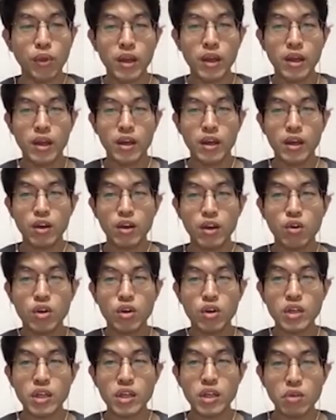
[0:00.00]
그리고 그
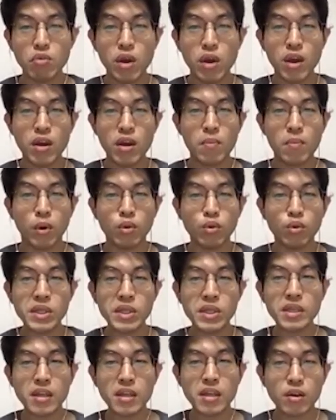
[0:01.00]
이외에 뭐
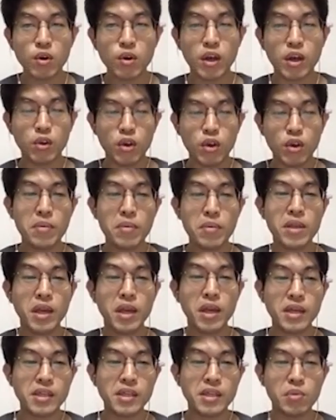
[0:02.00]
투자자들과의 또 협의된 게
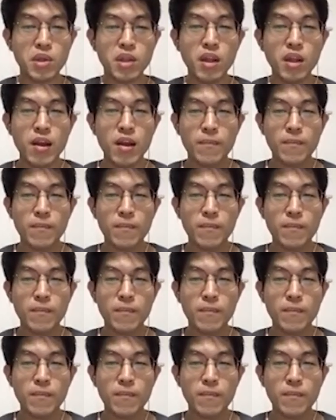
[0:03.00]
있으면 뭐